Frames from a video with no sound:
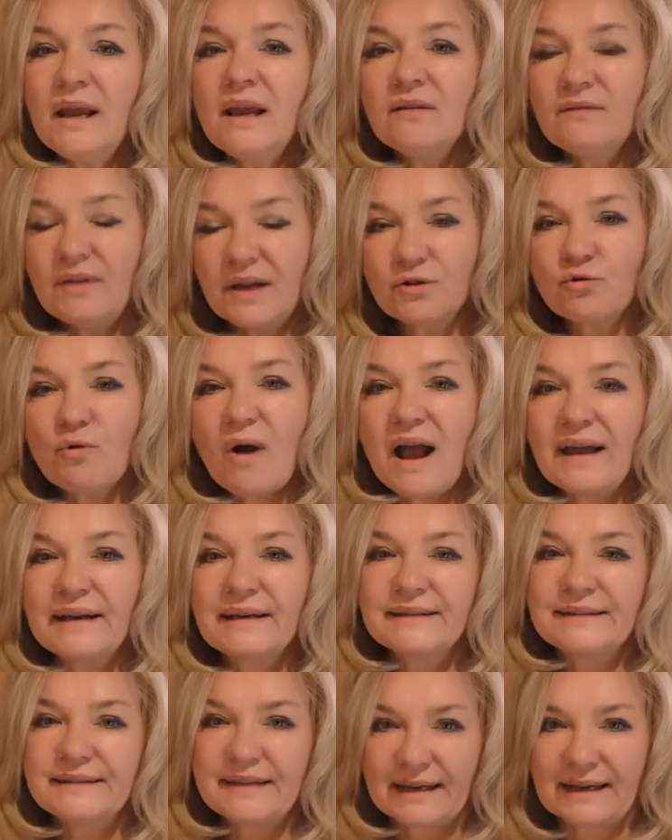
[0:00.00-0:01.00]
Wenn du
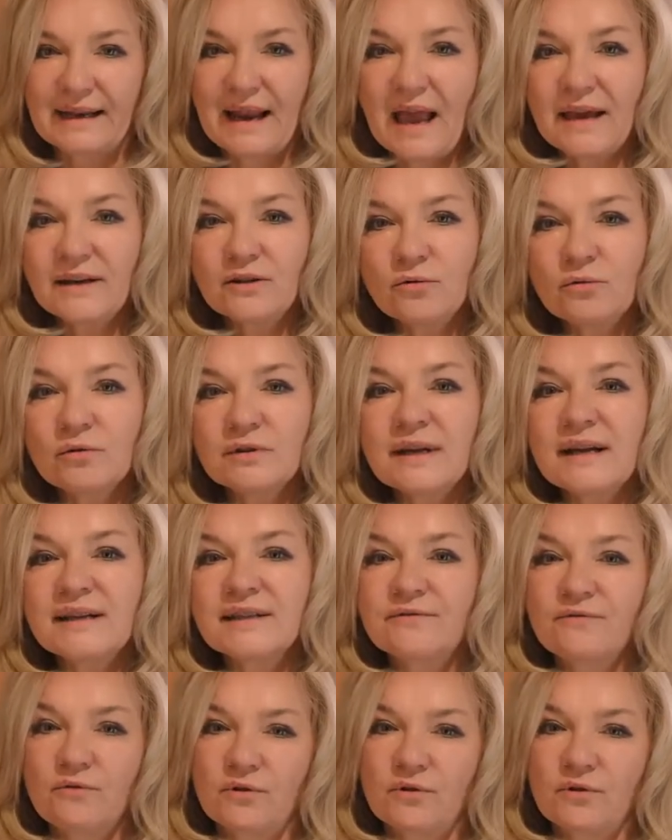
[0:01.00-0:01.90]
einen sehr kleinen Hund hast,